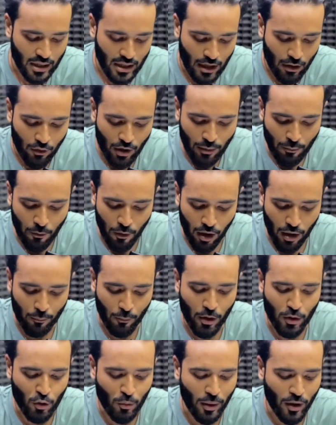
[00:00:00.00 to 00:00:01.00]
থিওরি পড়ার
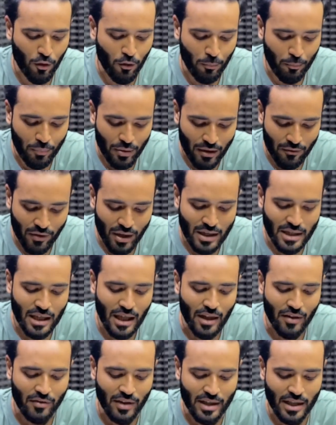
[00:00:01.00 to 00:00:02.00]
পরে তুমি এখন প্রিভিয়াস
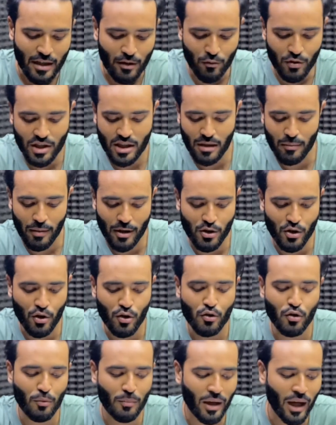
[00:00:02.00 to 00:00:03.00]
ইয়ারের রিটেন কোয়েশ্চেন ব্যাংক
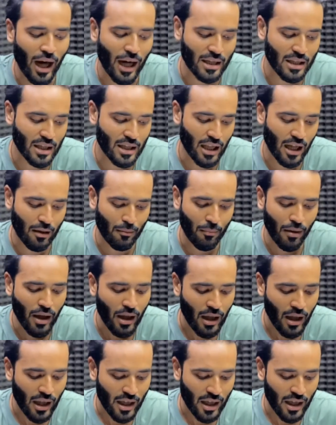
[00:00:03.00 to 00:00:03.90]
যখন তুমি ঘাটতে থাকবা